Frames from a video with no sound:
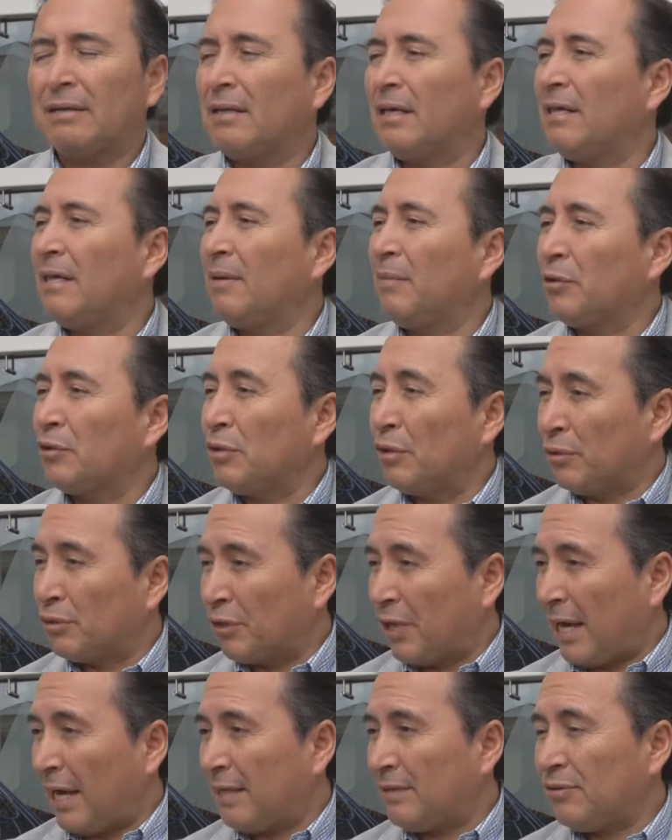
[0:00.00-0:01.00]
Tenemos
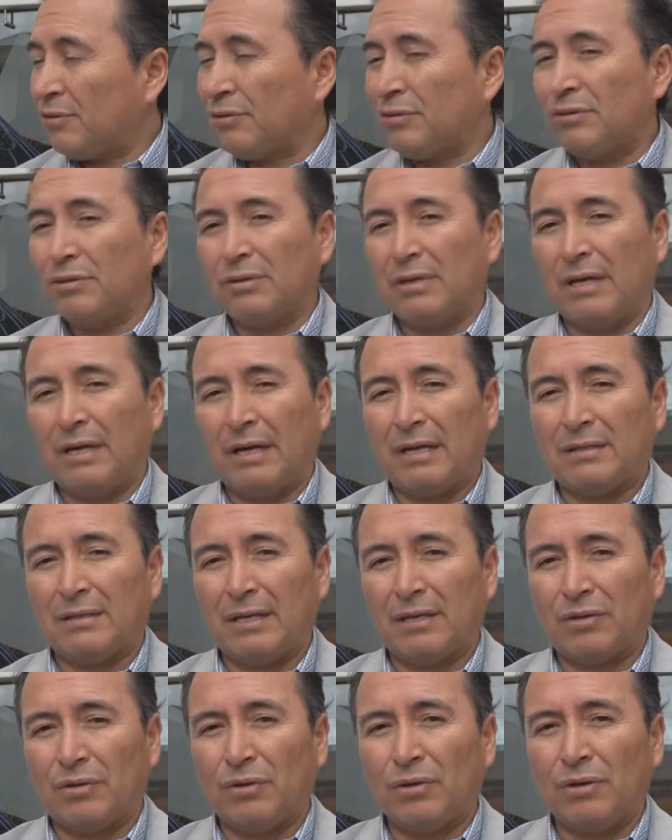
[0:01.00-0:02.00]
los quesos en el
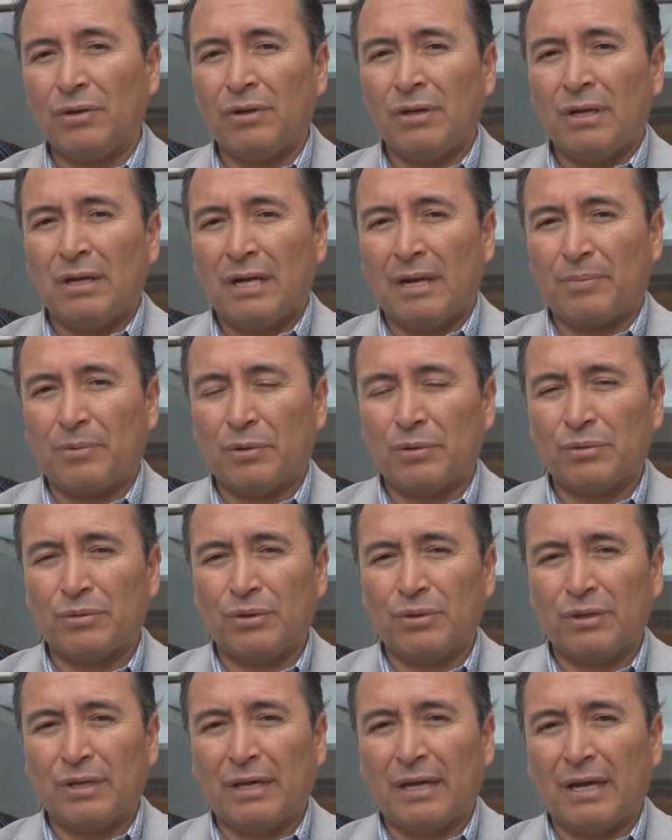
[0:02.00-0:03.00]
sector, la
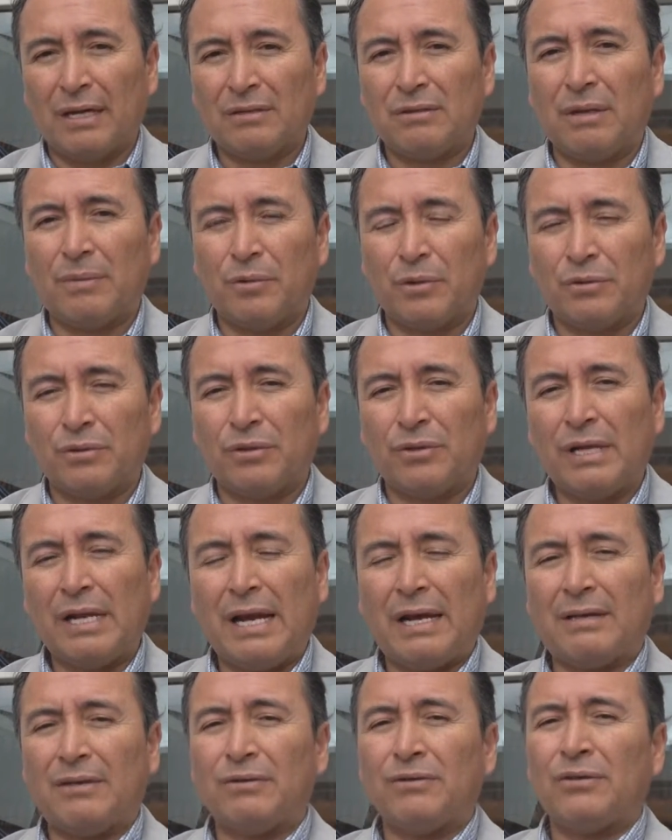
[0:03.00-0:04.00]
producción de quesos, la producción
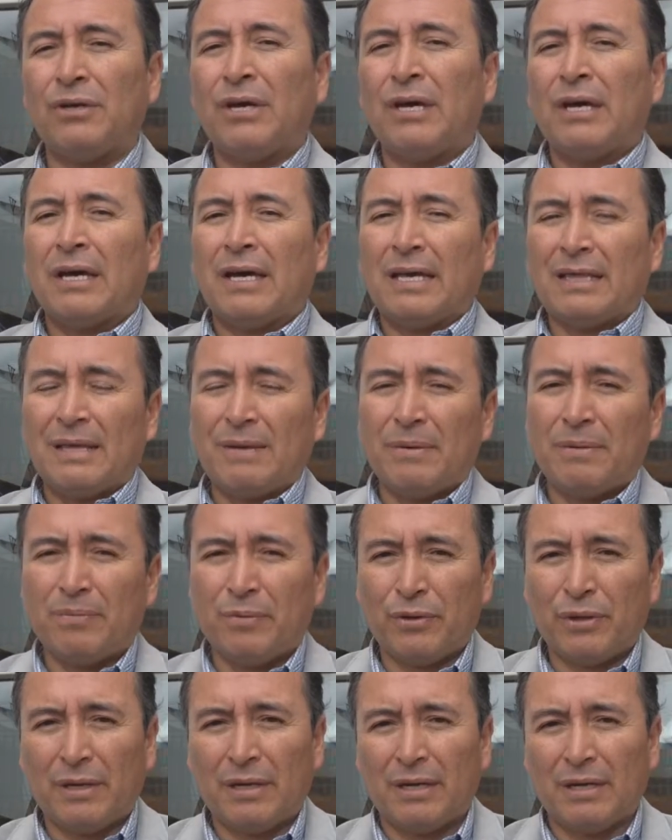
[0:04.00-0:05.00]
de lácteos, que también
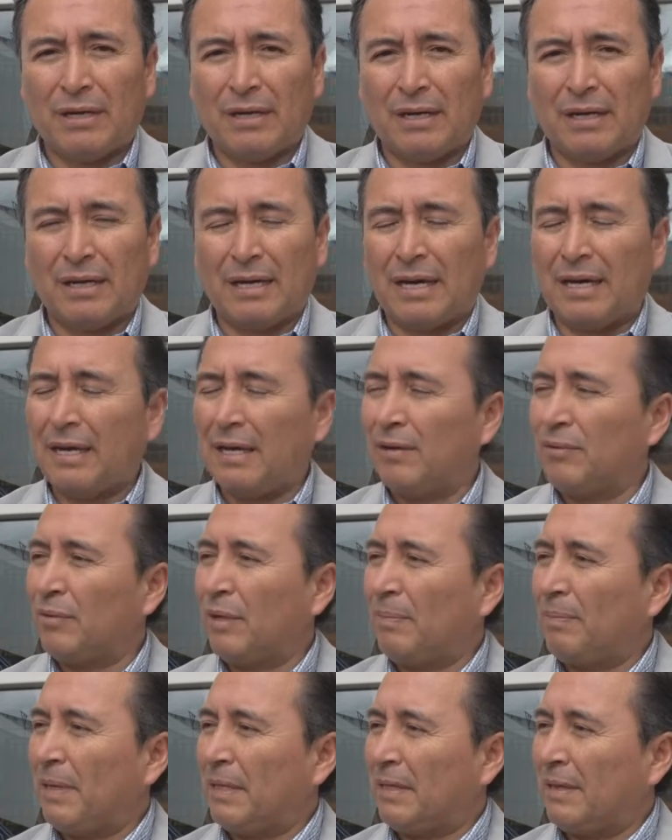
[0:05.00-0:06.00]
puede ir eh, ahí en
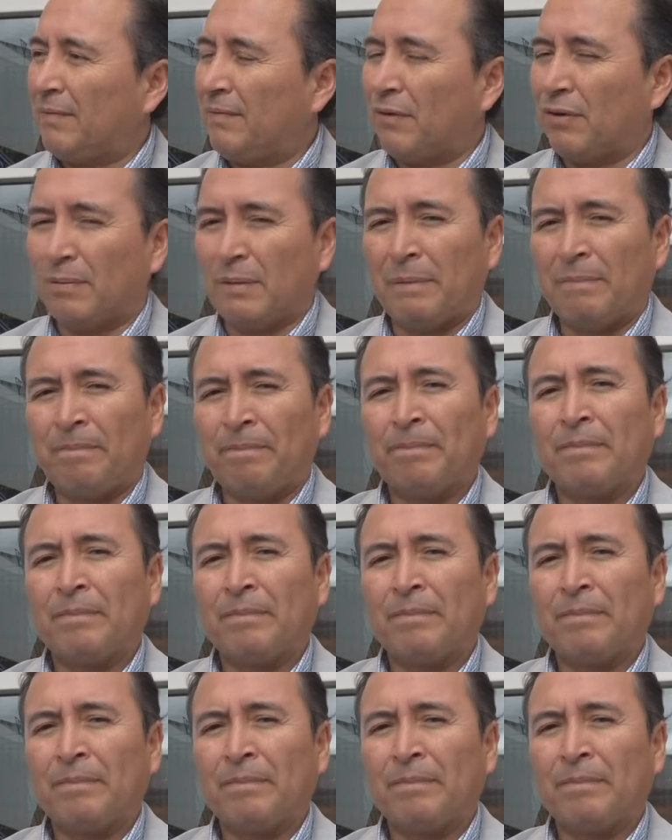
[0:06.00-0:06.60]
una plataforma.